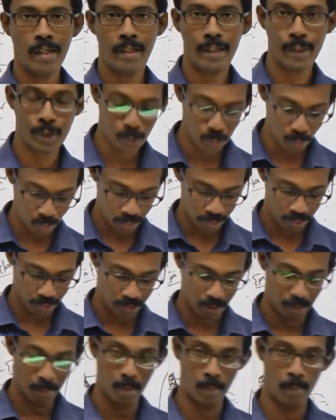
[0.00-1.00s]
டிஷ்யூ
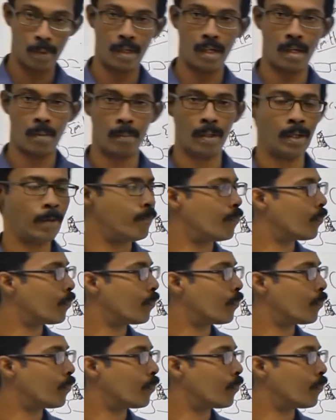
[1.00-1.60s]
சிஸ்டம் அப்படின்னு நம்ம